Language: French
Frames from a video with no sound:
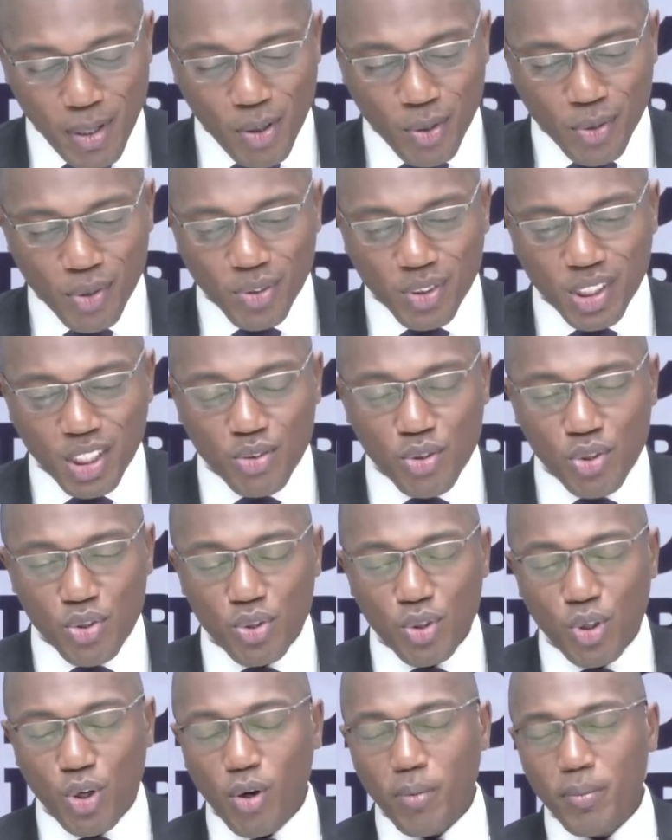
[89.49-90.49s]
Alors, d'entrée de
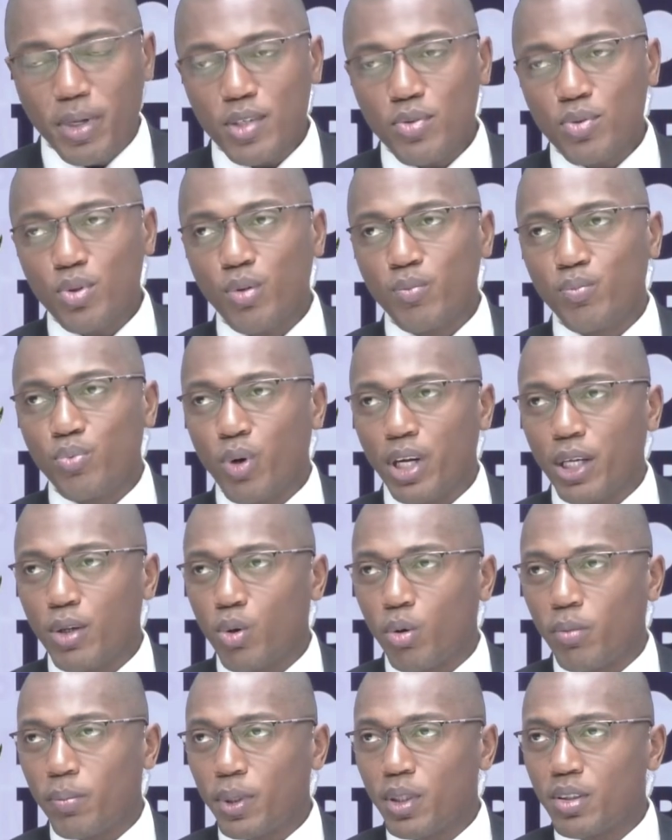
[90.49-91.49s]
jeu, comment est-ce qu'on pourrait
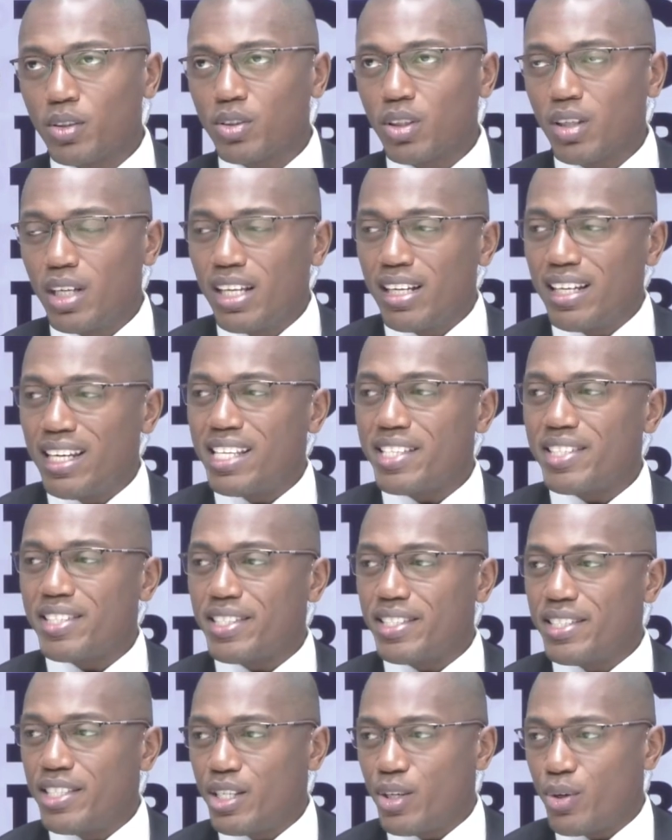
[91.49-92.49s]
comprendre
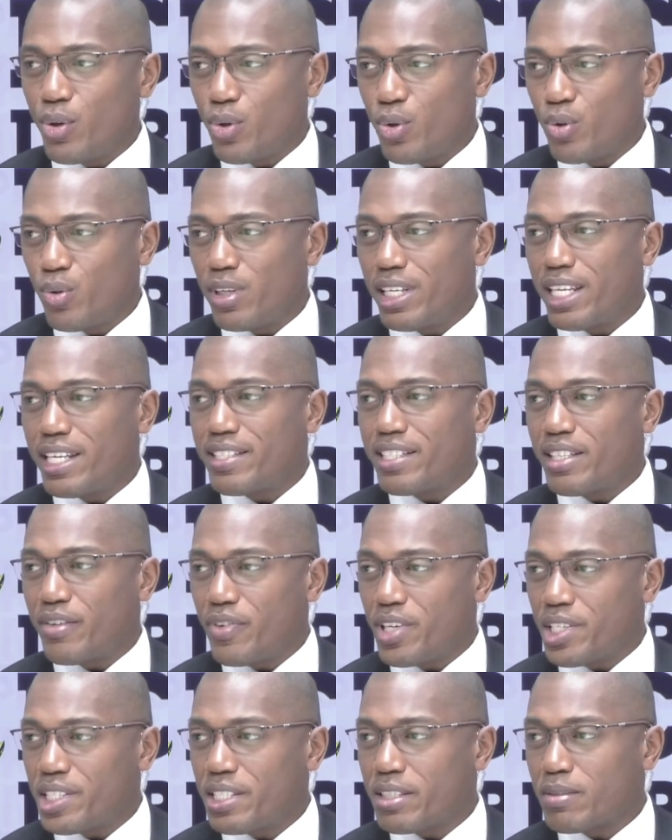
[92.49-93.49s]
les IDE, les
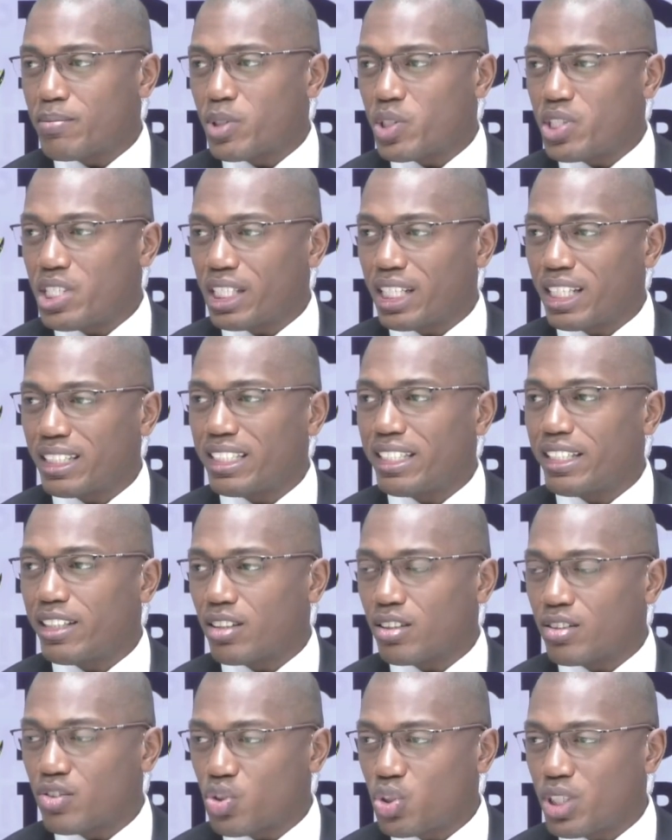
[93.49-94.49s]
investissements directs
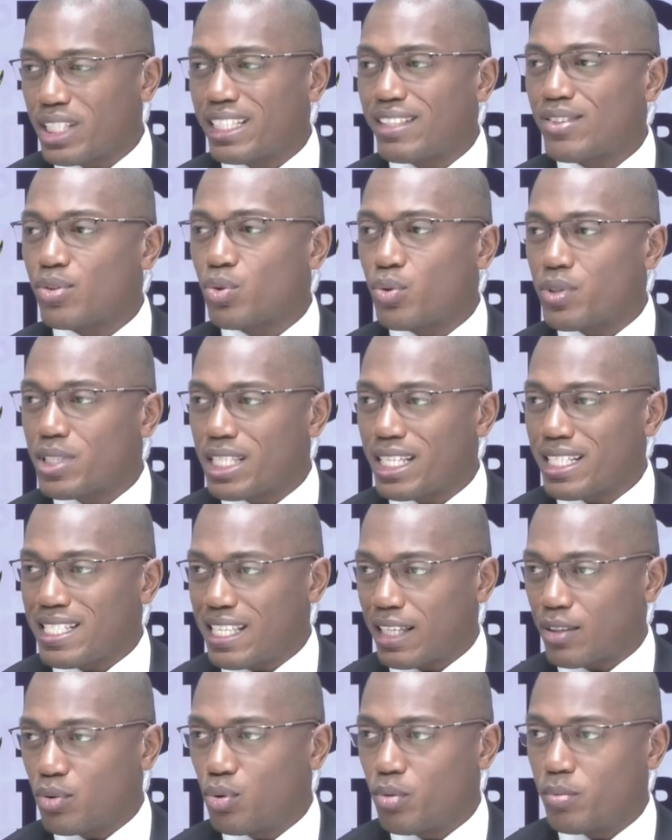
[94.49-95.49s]
étrangers Qu'est-ce que c'est
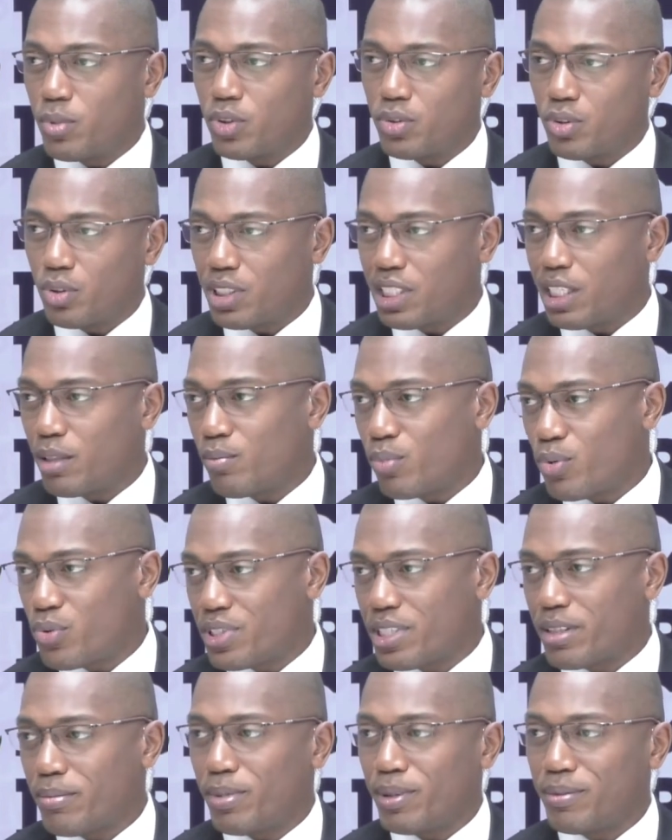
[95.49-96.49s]
exactement en thème plus
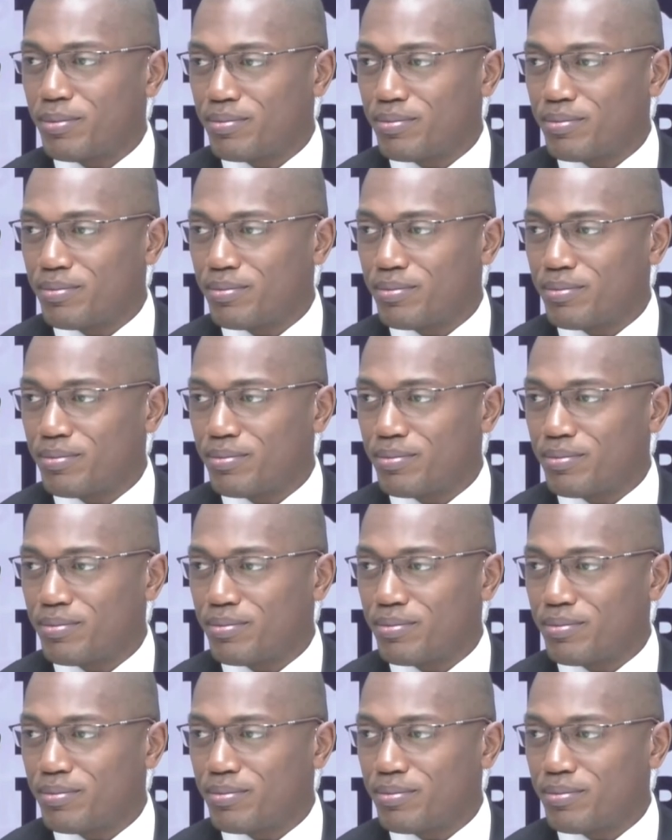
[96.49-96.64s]
simple